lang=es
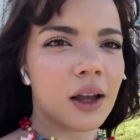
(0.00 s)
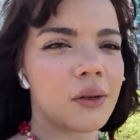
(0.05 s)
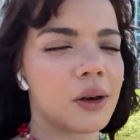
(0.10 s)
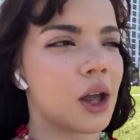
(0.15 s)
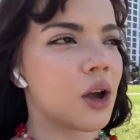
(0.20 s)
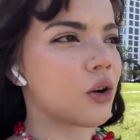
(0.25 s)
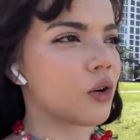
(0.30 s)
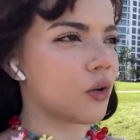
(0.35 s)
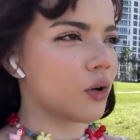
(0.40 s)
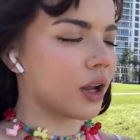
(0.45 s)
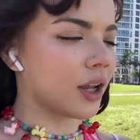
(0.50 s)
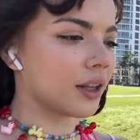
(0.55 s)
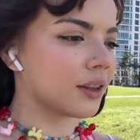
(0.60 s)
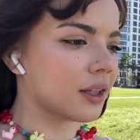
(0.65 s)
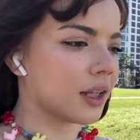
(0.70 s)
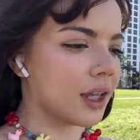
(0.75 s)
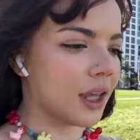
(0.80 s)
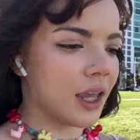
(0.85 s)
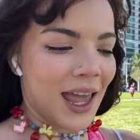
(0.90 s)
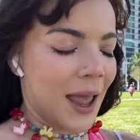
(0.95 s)
he hablado con
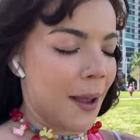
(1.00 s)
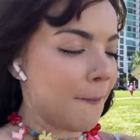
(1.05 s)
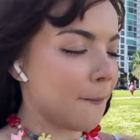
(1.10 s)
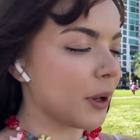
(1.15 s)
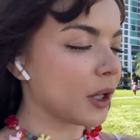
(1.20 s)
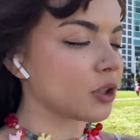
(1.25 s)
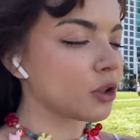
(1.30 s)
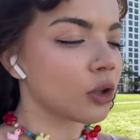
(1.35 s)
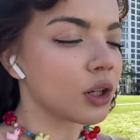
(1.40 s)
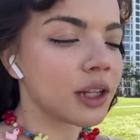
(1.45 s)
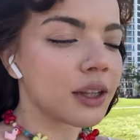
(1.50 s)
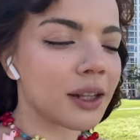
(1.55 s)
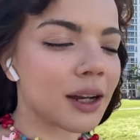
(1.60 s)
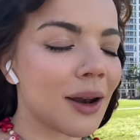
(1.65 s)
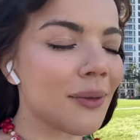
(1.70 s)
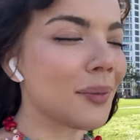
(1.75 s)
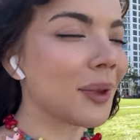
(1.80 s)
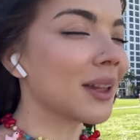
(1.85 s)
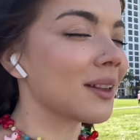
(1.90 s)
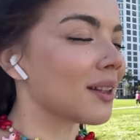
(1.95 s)
gente que empezó
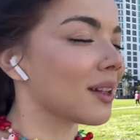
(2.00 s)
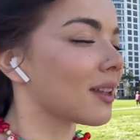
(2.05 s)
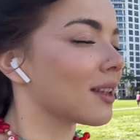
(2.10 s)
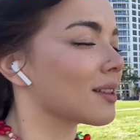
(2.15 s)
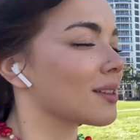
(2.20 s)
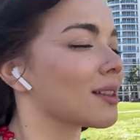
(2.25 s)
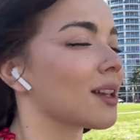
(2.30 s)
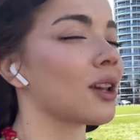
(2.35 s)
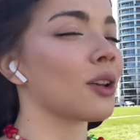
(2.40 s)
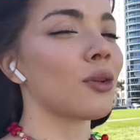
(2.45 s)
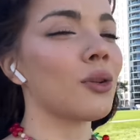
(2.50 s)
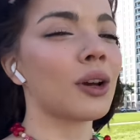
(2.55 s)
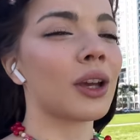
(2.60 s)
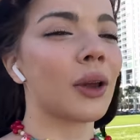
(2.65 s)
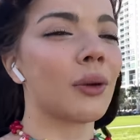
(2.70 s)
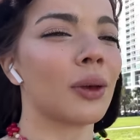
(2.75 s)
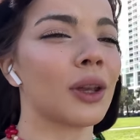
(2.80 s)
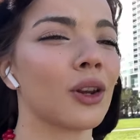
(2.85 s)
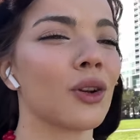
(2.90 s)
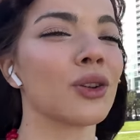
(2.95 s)
literalmente de cero,
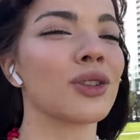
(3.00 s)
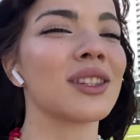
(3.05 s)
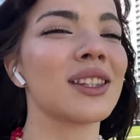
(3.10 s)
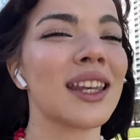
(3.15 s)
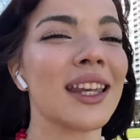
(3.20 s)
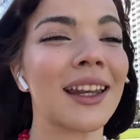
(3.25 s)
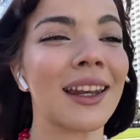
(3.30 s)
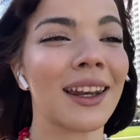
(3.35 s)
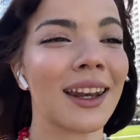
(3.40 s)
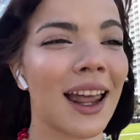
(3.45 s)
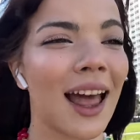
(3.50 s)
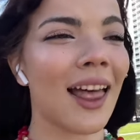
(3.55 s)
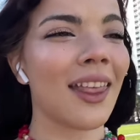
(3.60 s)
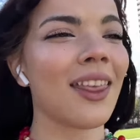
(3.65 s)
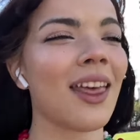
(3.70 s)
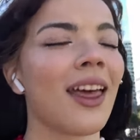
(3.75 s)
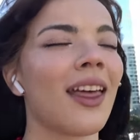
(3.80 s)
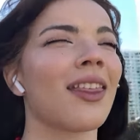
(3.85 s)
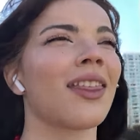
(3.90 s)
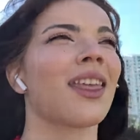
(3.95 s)
que vino sin nada